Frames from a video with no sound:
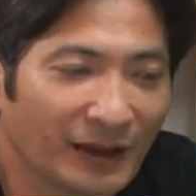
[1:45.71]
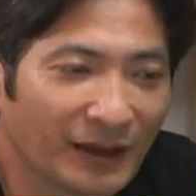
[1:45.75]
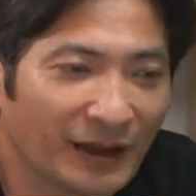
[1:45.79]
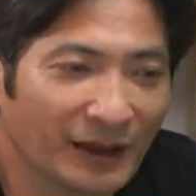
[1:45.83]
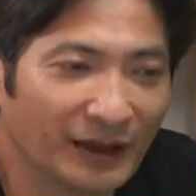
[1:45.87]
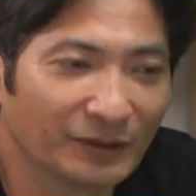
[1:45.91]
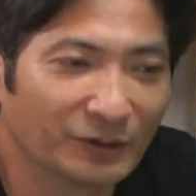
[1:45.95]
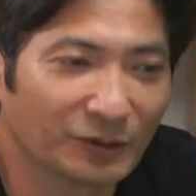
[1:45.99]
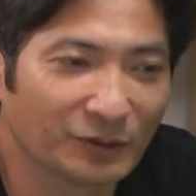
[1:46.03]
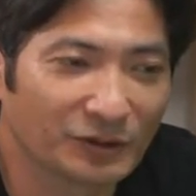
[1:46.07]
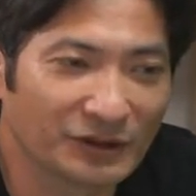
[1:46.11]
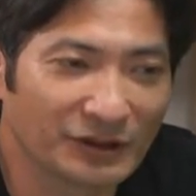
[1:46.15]

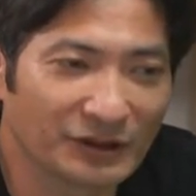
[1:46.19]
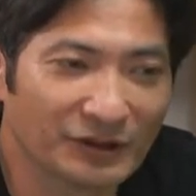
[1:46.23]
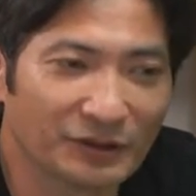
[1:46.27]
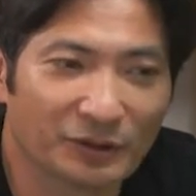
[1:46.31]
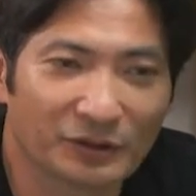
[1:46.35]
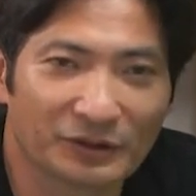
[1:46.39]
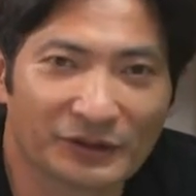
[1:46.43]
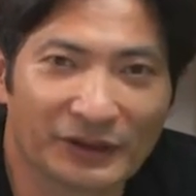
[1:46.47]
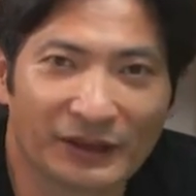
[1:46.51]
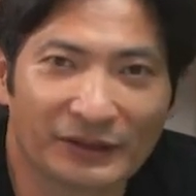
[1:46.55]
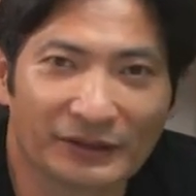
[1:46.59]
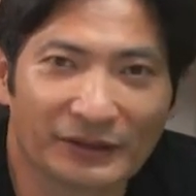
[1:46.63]
A と C
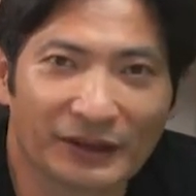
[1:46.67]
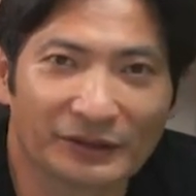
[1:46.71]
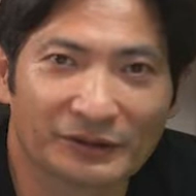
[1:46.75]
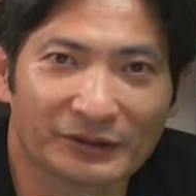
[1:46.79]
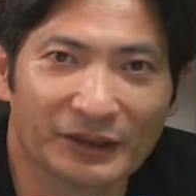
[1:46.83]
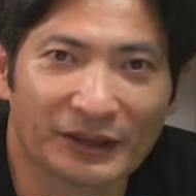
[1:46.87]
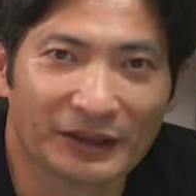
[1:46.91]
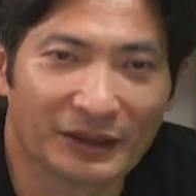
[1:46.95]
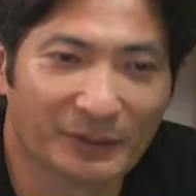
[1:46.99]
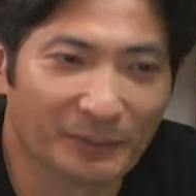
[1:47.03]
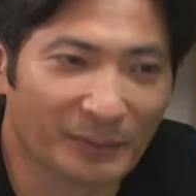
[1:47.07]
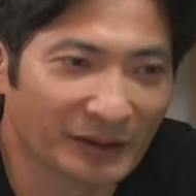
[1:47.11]
を選
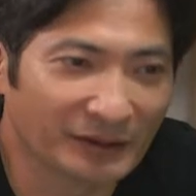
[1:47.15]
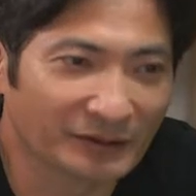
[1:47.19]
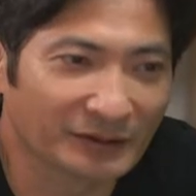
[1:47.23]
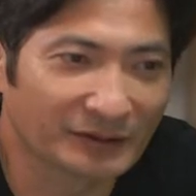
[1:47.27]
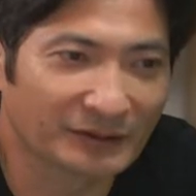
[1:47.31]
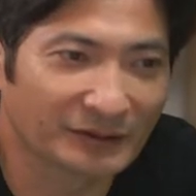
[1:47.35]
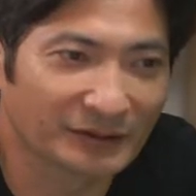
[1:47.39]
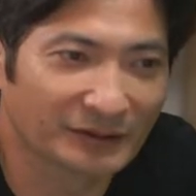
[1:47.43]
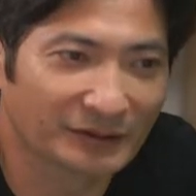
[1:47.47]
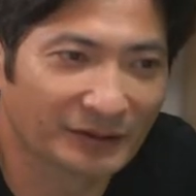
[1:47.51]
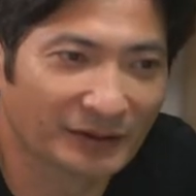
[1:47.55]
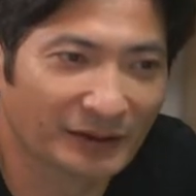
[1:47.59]
択できま
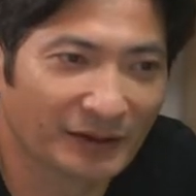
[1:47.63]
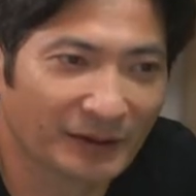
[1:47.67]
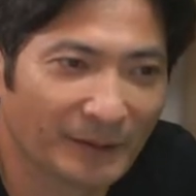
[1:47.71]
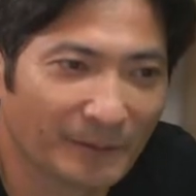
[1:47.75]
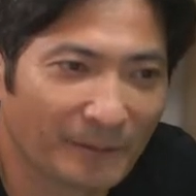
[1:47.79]
す。